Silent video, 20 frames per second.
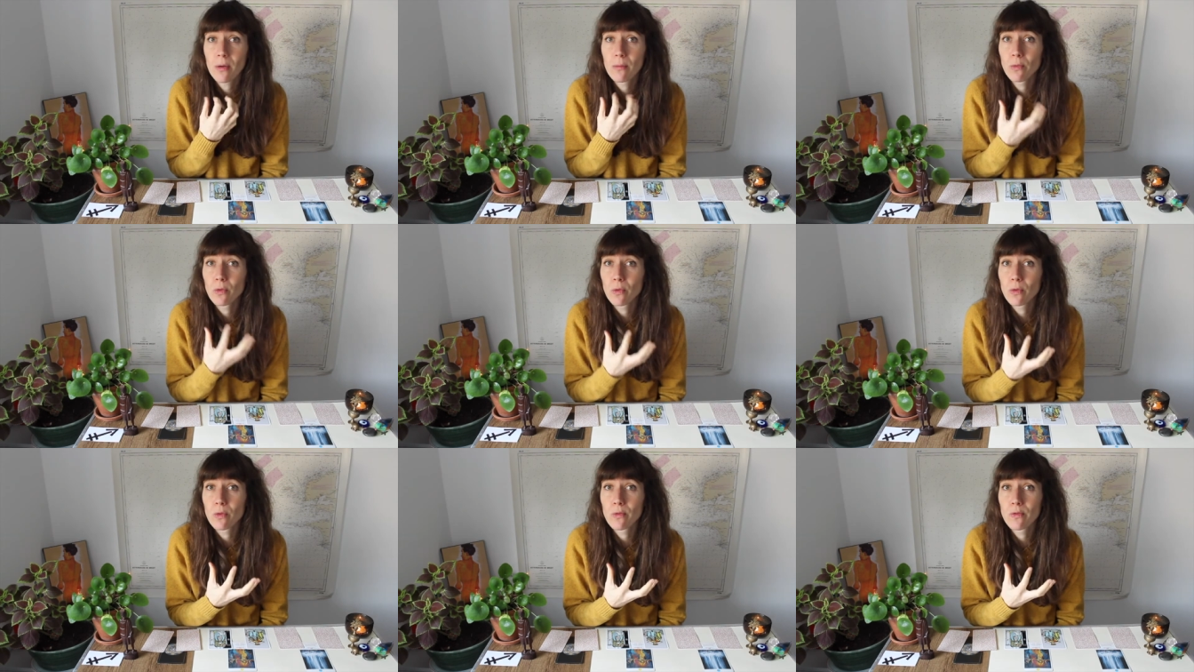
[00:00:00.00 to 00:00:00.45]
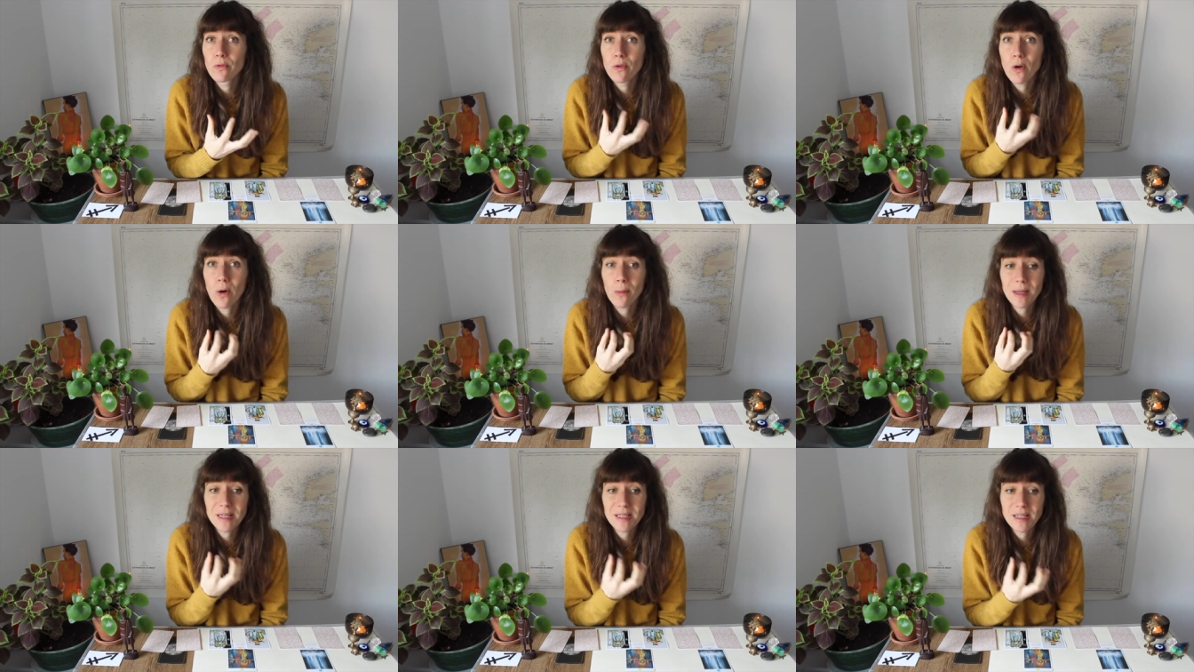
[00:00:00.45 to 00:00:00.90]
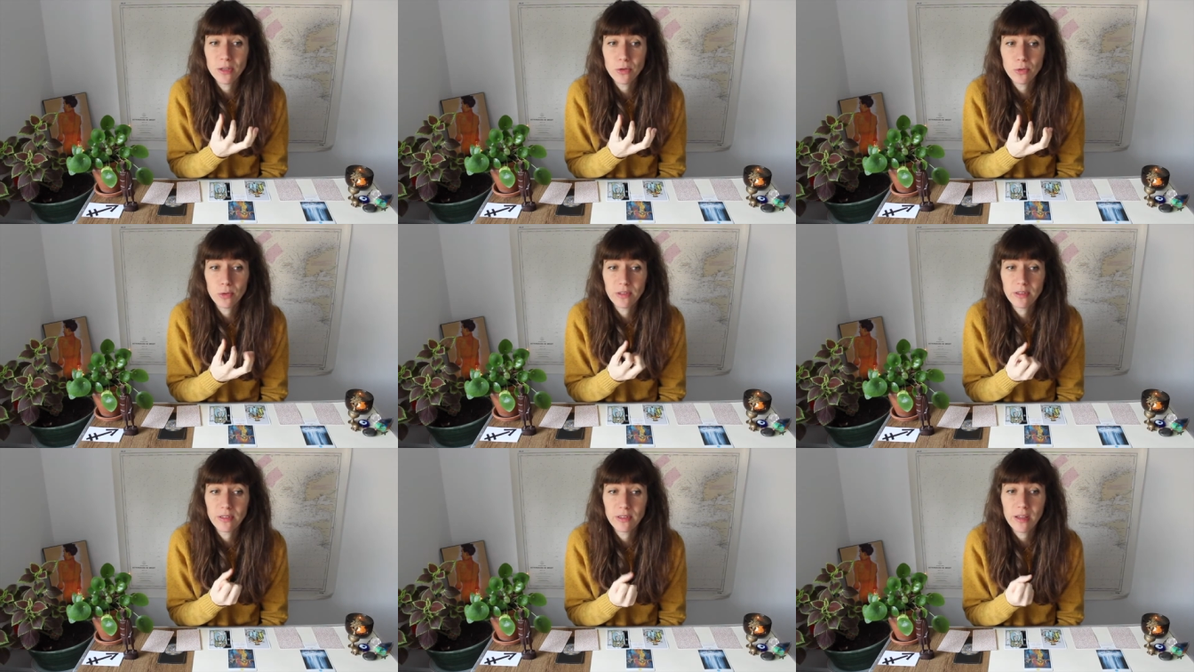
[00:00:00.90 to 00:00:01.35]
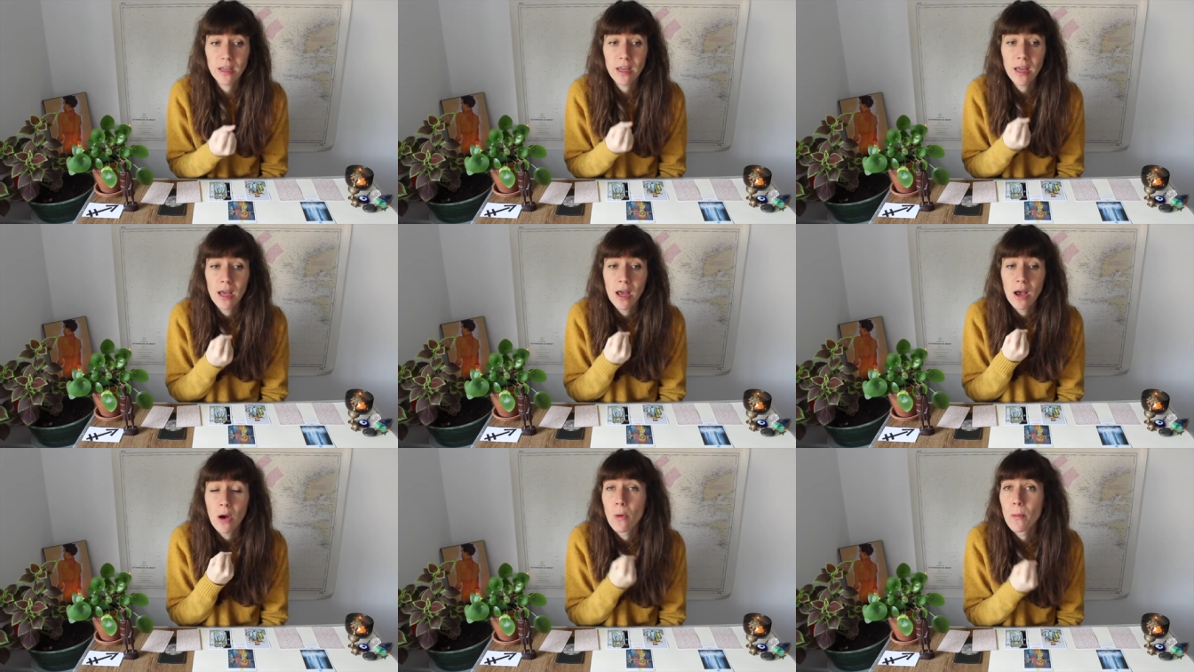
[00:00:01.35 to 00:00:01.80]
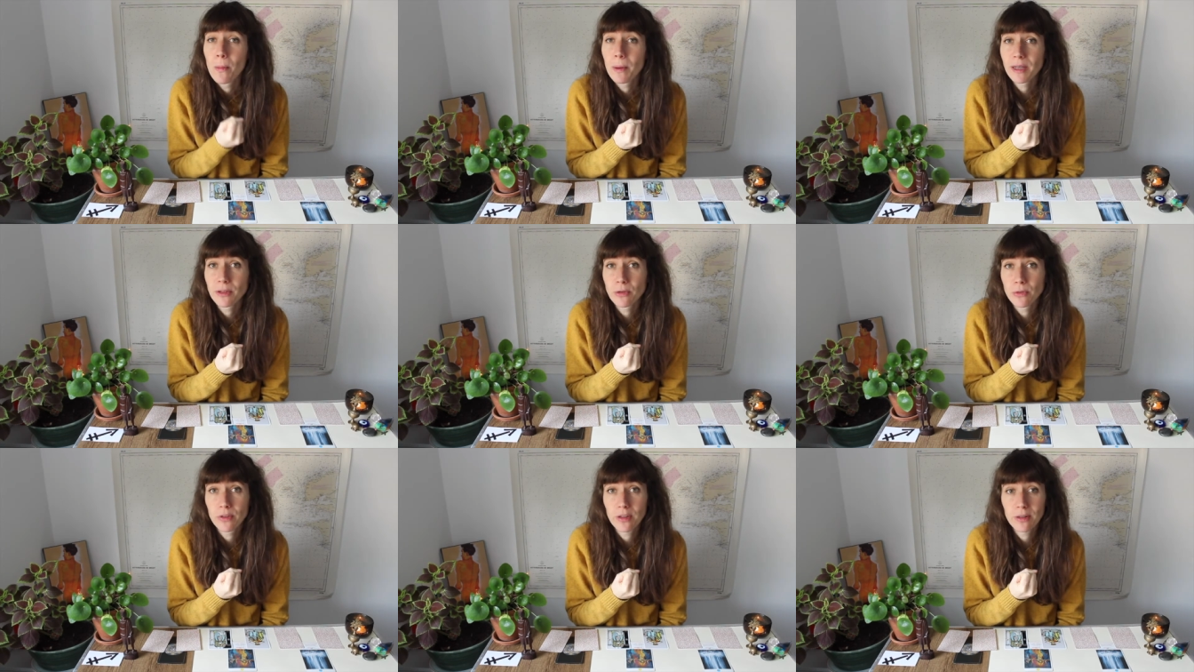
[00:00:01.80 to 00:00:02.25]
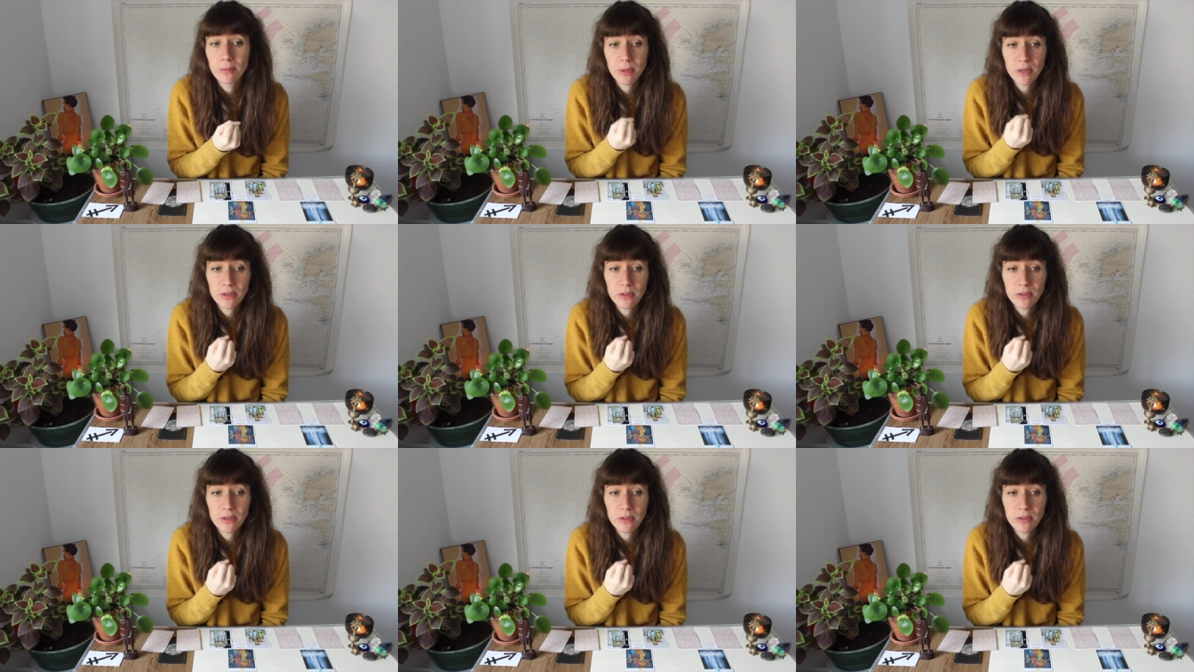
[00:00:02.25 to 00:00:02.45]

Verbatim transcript: Mon confort, ma sécurité auprès de cette